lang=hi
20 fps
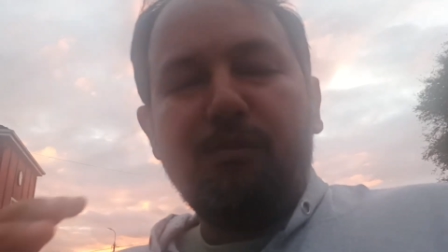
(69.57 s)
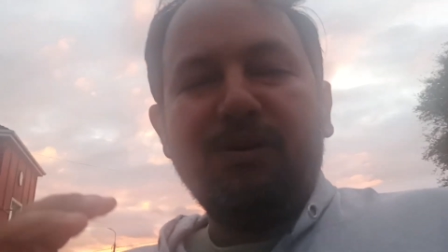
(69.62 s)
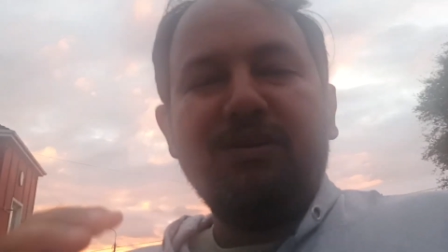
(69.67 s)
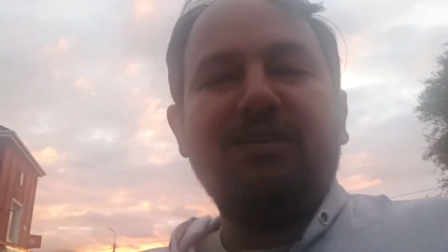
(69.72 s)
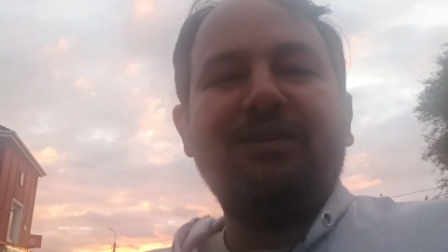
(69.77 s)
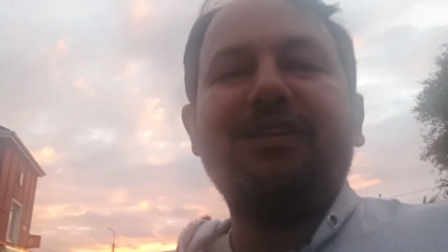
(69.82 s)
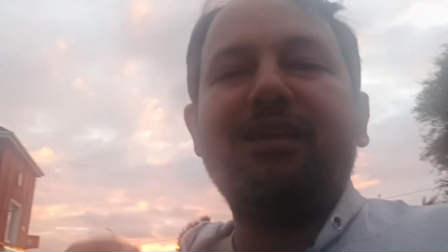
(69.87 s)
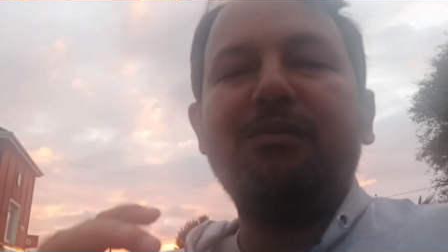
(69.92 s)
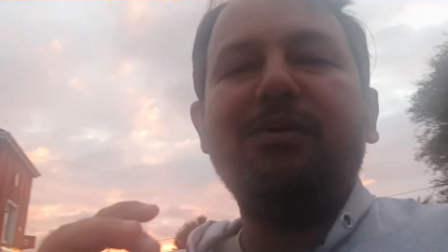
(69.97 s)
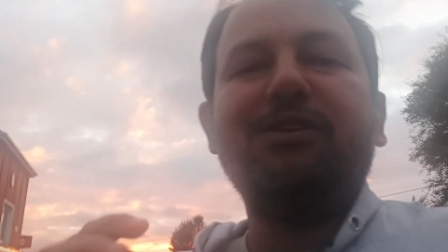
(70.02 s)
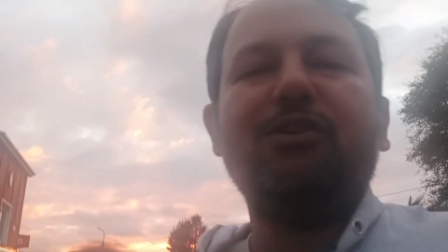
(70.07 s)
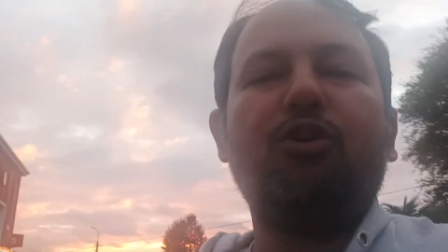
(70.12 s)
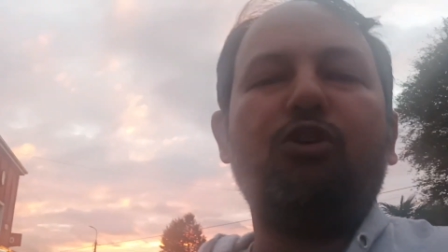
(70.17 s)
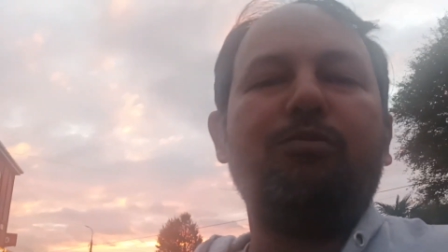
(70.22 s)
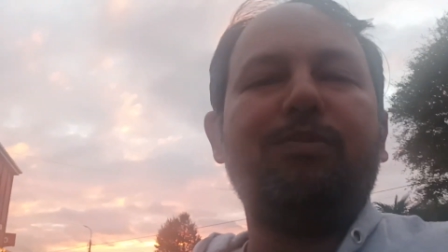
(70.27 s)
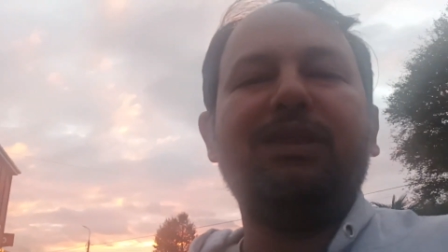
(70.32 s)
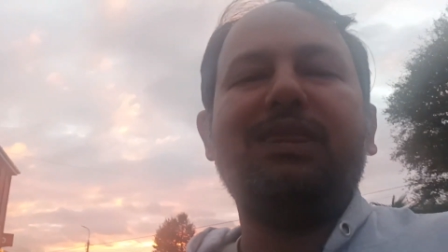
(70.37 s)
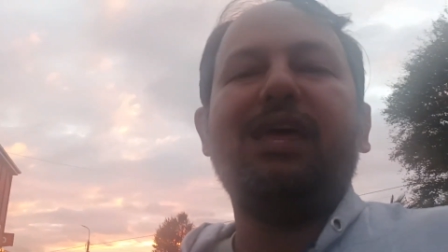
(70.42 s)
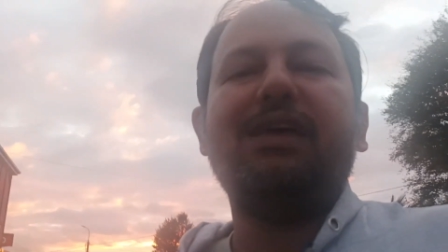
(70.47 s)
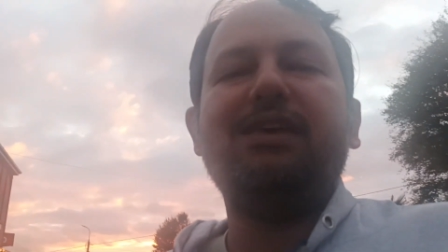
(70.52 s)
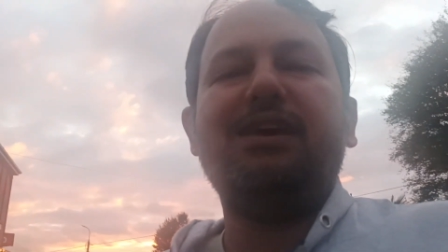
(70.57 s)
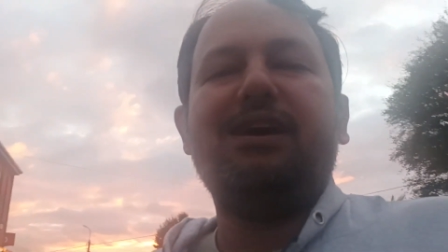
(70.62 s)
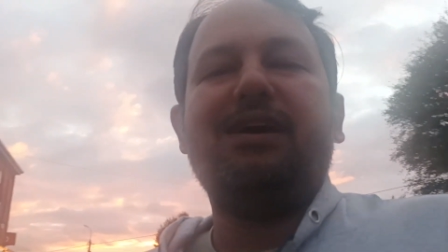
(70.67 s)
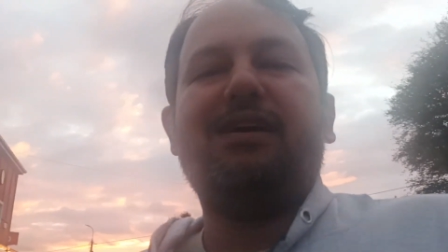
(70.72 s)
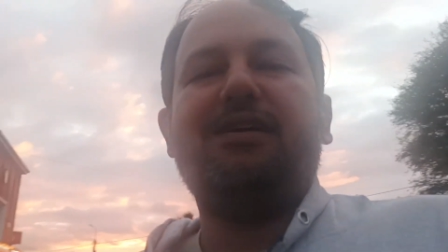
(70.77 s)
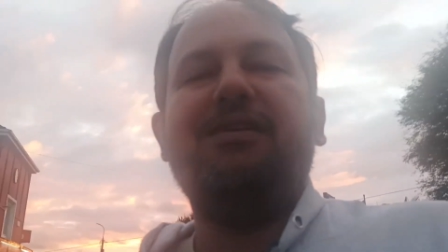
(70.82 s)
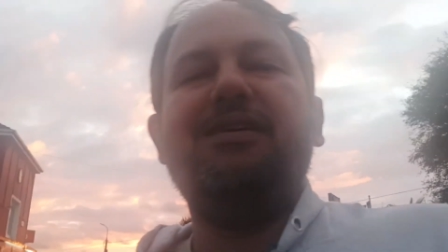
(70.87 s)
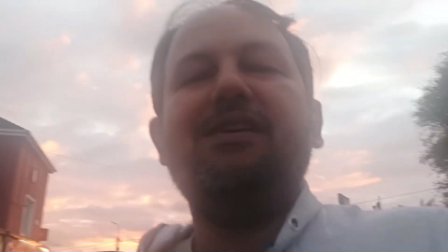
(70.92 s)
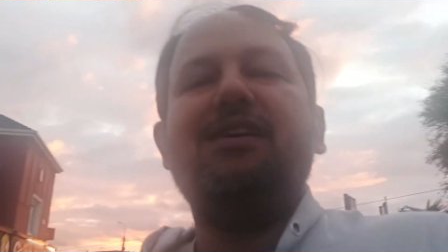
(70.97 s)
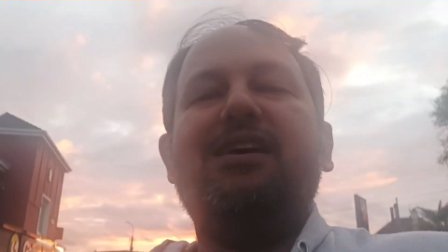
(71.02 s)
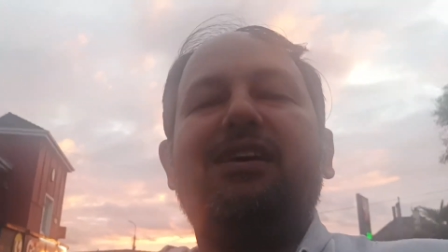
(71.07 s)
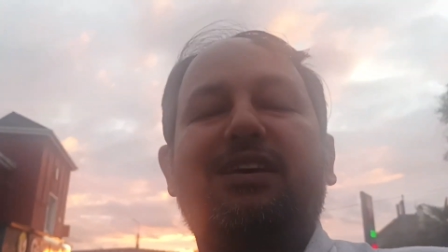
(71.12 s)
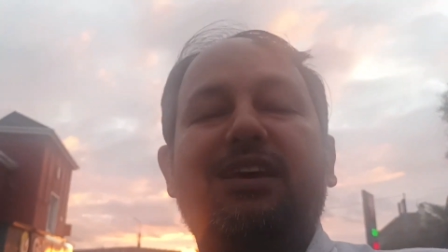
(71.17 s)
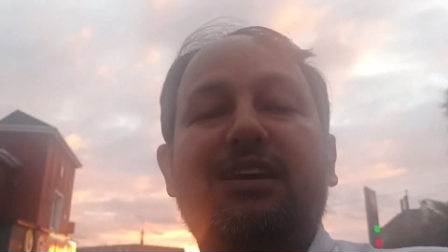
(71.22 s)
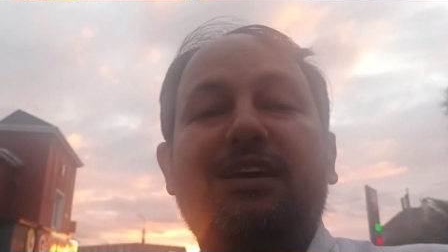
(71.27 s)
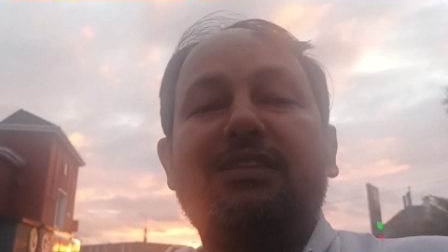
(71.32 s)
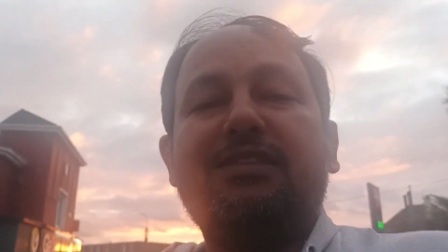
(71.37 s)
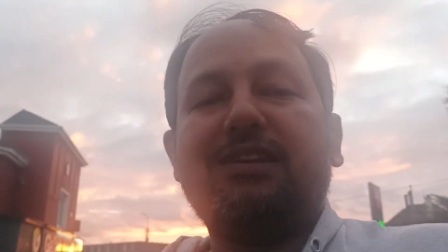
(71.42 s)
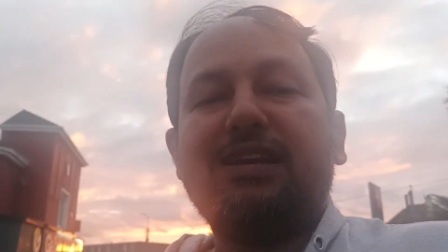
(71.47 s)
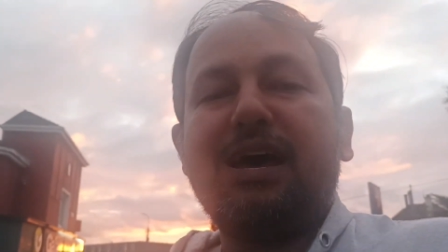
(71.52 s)
कमेंट सेक्शन में ज़रूर बताइएगा
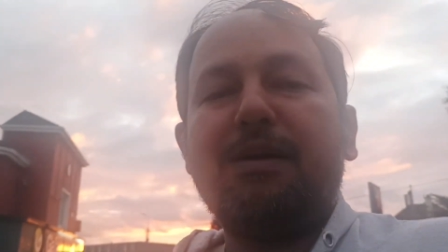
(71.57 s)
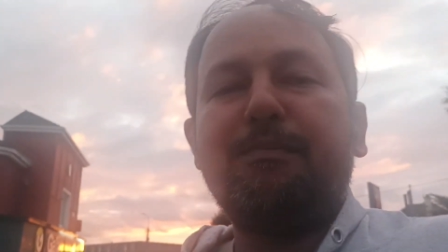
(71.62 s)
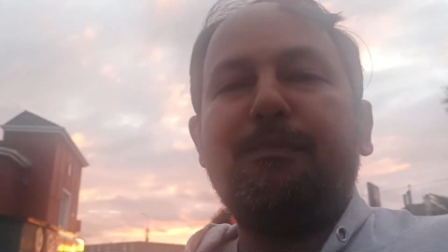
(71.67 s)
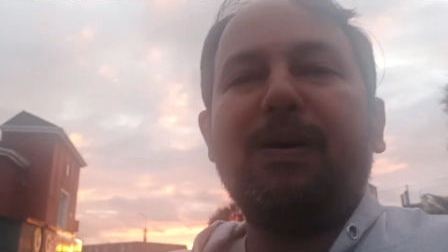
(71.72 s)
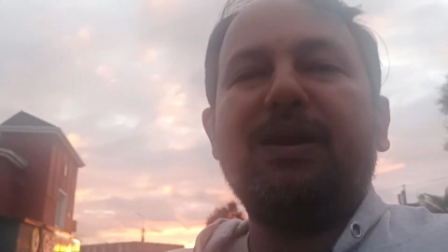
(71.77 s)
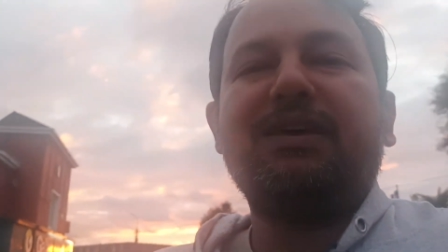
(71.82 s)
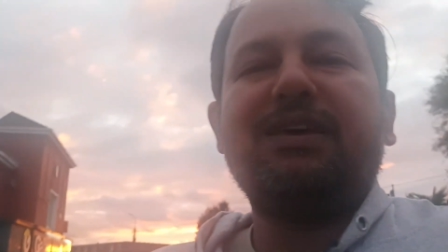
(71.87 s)
कि कितना